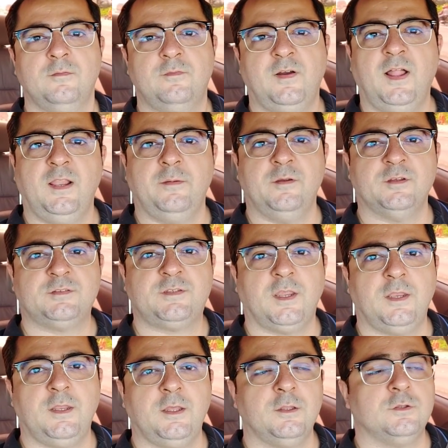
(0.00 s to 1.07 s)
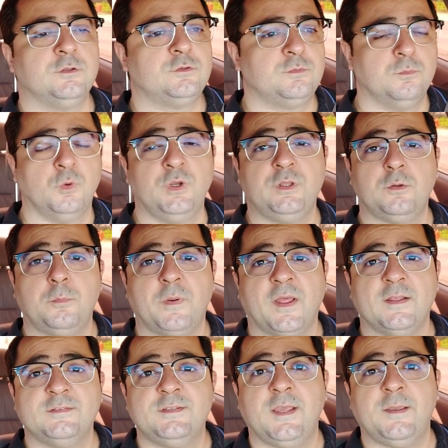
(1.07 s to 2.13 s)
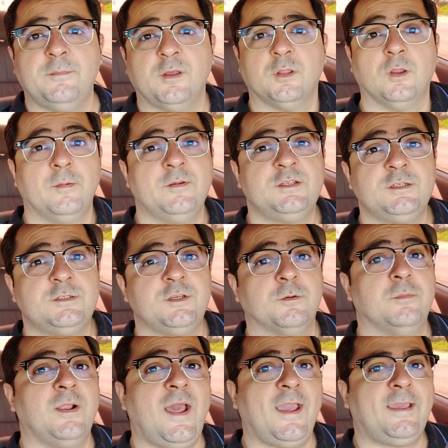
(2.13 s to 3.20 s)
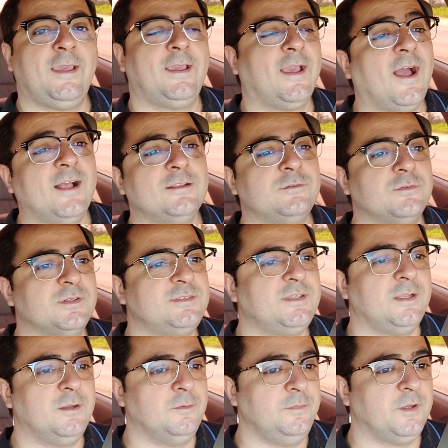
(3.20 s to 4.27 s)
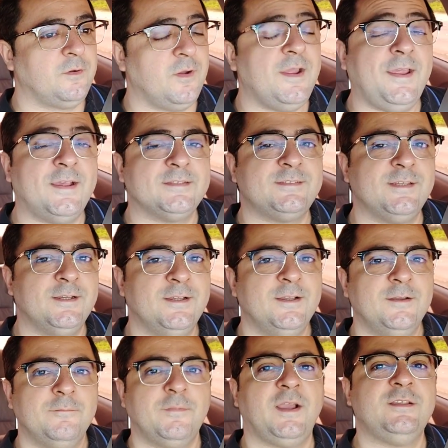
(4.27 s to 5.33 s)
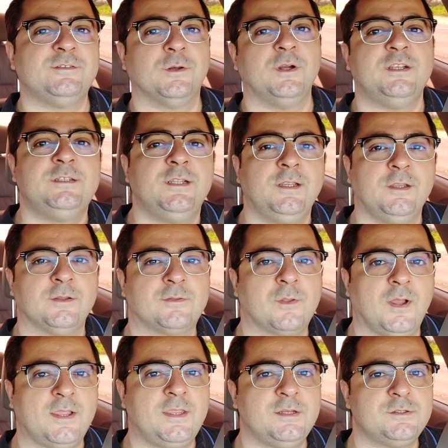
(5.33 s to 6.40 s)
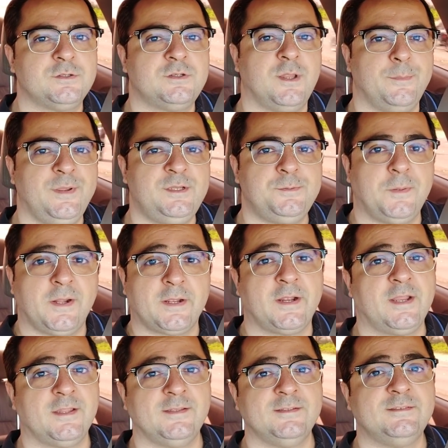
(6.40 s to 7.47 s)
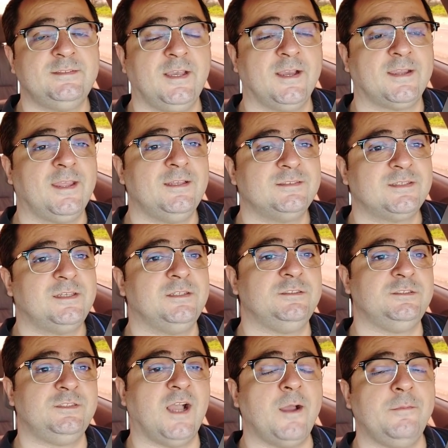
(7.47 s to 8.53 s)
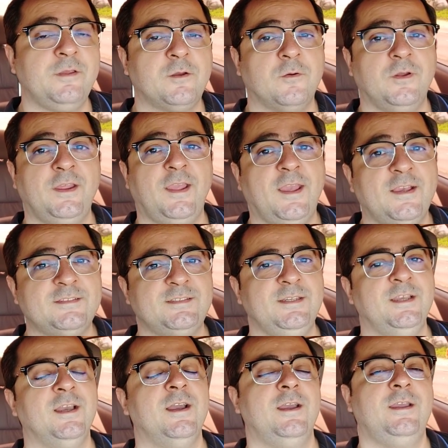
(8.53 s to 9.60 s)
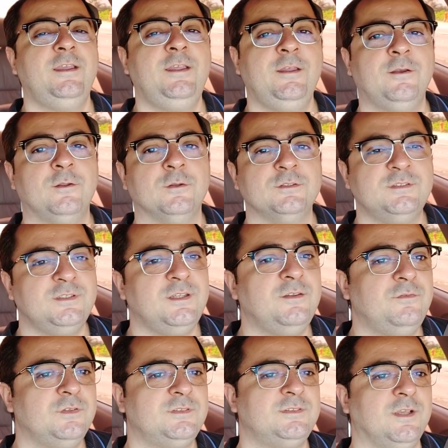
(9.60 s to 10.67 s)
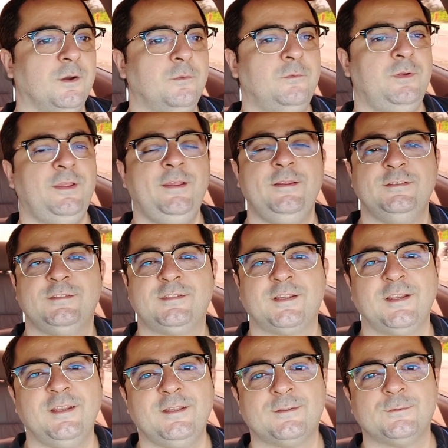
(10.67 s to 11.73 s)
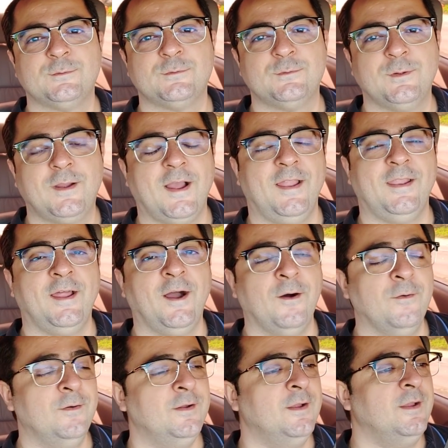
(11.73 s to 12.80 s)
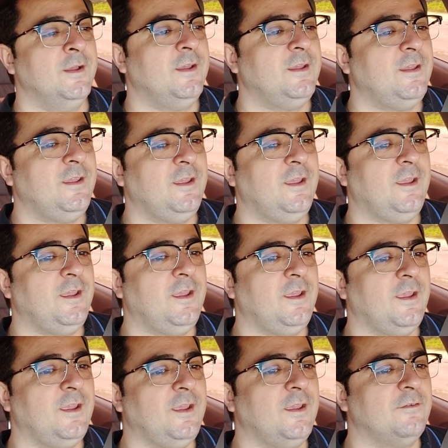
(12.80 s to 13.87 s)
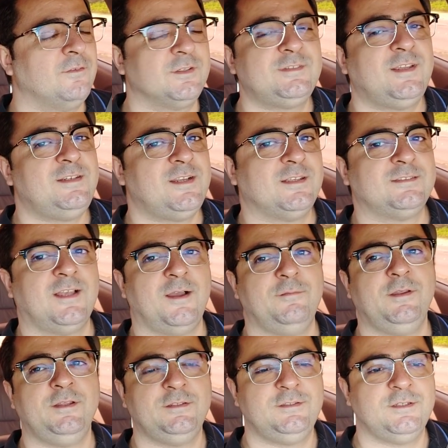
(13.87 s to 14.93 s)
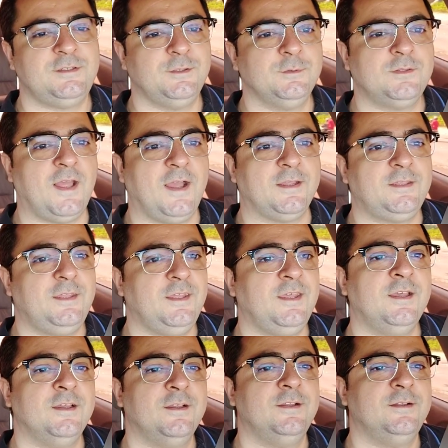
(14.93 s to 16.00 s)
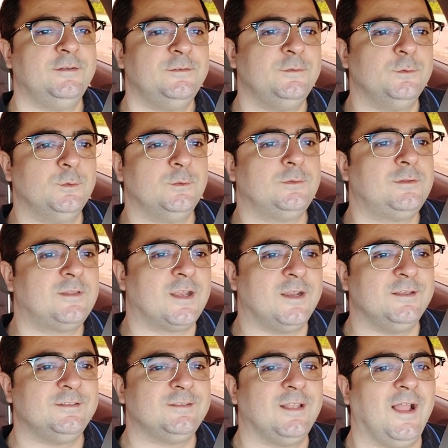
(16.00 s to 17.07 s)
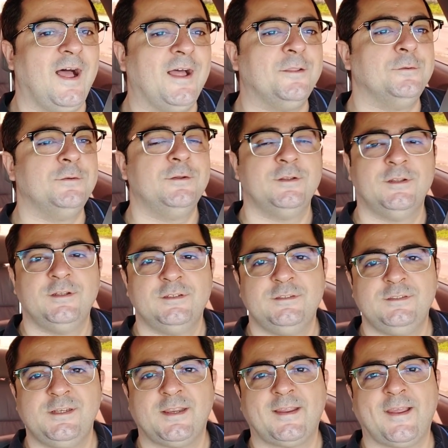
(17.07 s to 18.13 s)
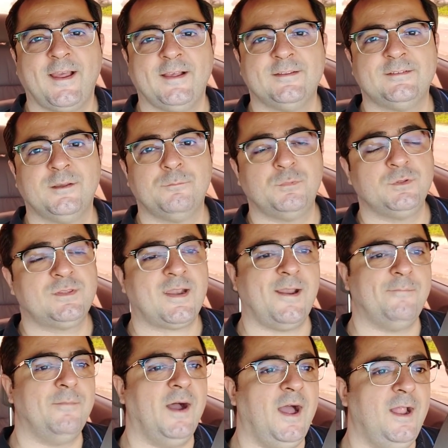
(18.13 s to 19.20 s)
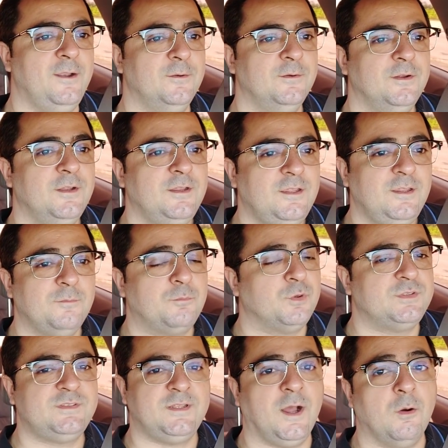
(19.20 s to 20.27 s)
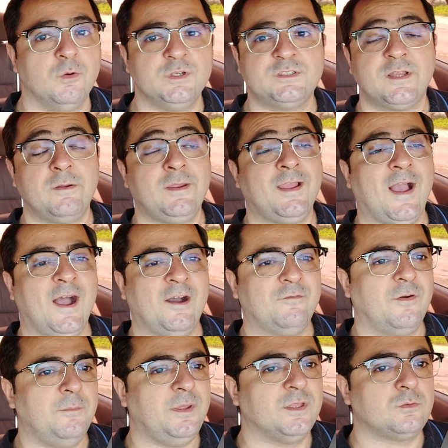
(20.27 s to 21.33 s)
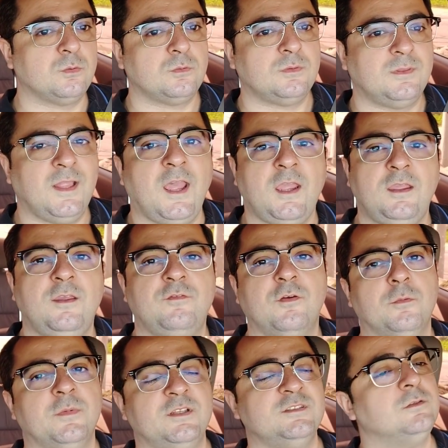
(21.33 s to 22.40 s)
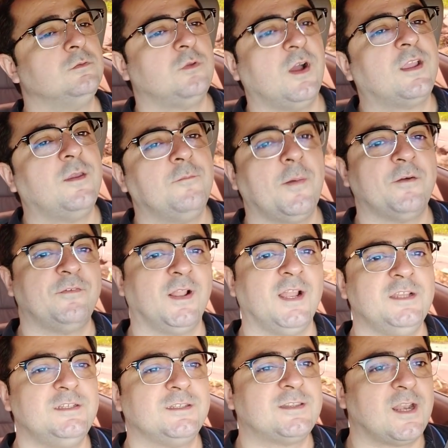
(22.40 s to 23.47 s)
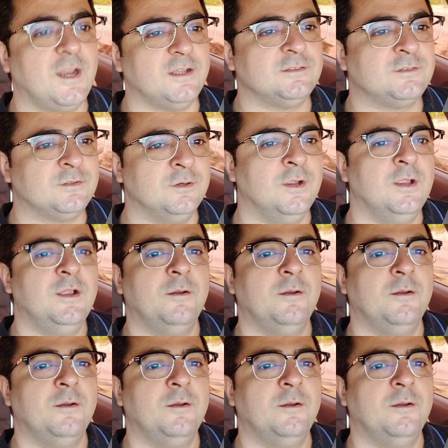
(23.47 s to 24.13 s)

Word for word: Fala meus queridos, muito prazer, meu nome é Titio Black, caso você não me conheça, mas hoje eu tô aqui justamente para agradecer aqueles que já me conhecem, inclusive são inscritos do canal e vocês já sabem, Titio tá aqui no translado de casa pro trabalho e por sinal hoje está um engarrafamento terrível, mas eu não tô aqui para falar de trânsito,